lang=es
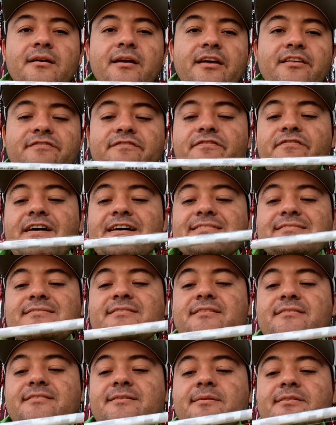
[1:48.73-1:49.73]
es
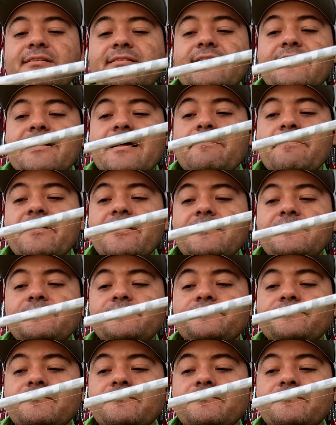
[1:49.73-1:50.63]
fast, está bastante rápida.